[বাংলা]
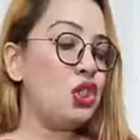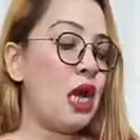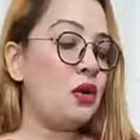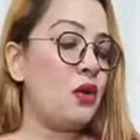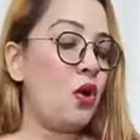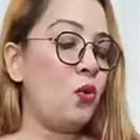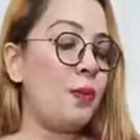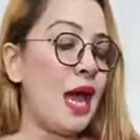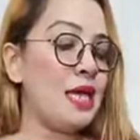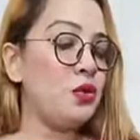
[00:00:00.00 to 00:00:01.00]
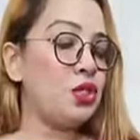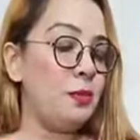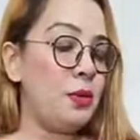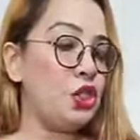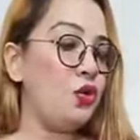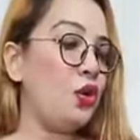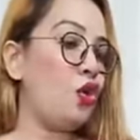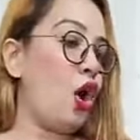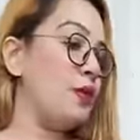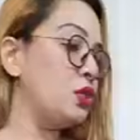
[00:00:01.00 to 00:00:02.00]
শেয়ার করো প্লাস হচ্ছে বেশি করে
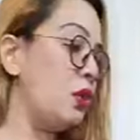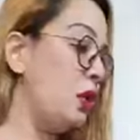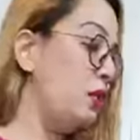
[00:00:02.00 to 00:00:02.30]
কমেন্টস করো